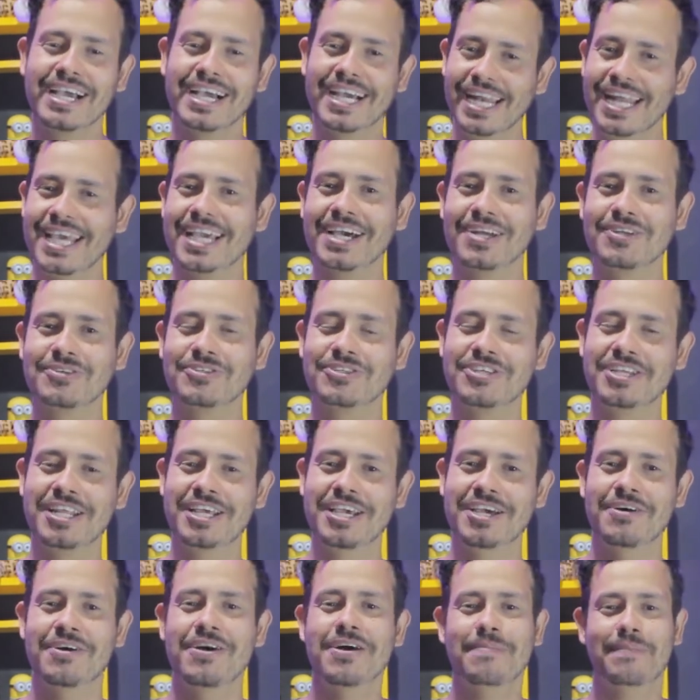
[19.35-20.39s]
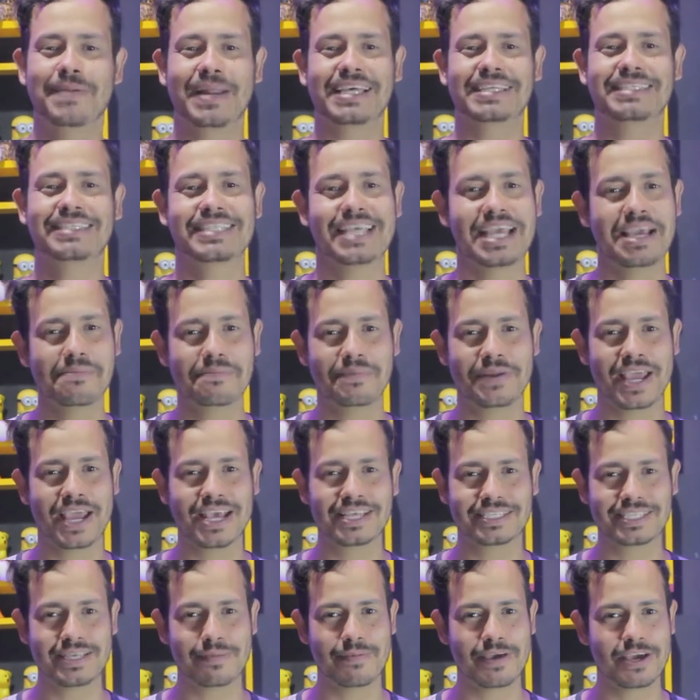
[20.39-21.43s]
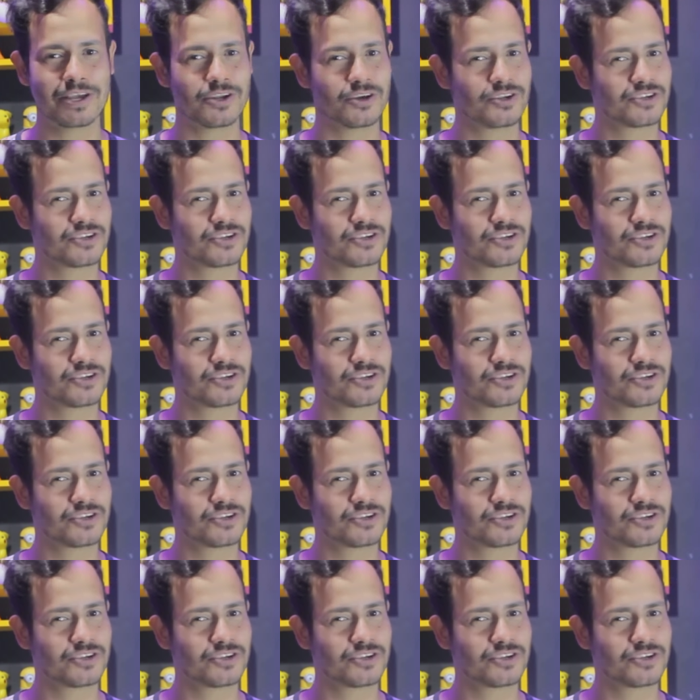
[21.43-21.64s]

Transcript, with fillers: clica no sininho para sempre receber